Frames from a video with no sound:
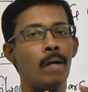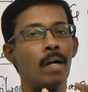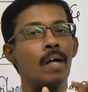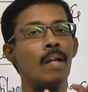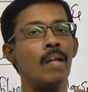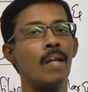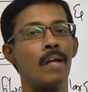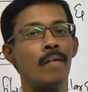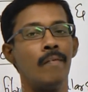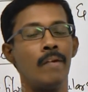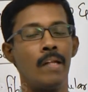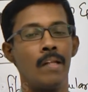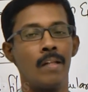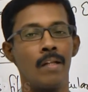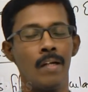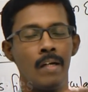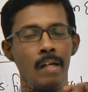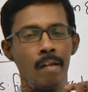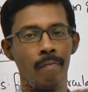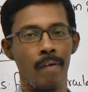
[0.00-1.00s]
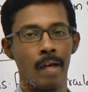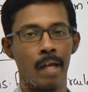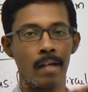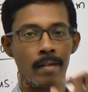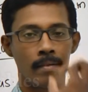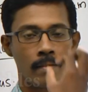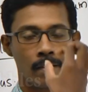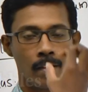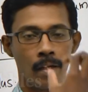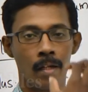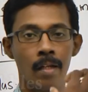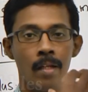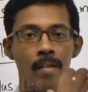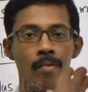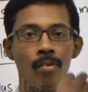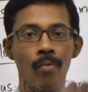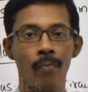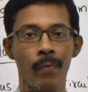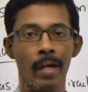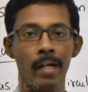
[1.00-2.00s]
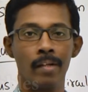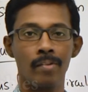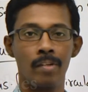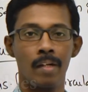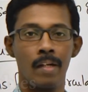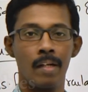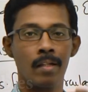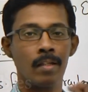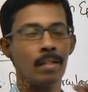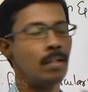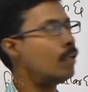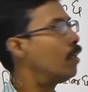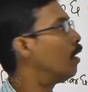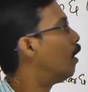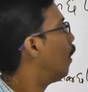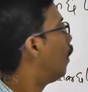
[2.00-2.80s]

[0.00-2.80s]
பக்கல் கேவிட்டி தாண்டி ஃபேரிங்ஸை தாண்டி ஈசோஃபேகஸ்லேருந்து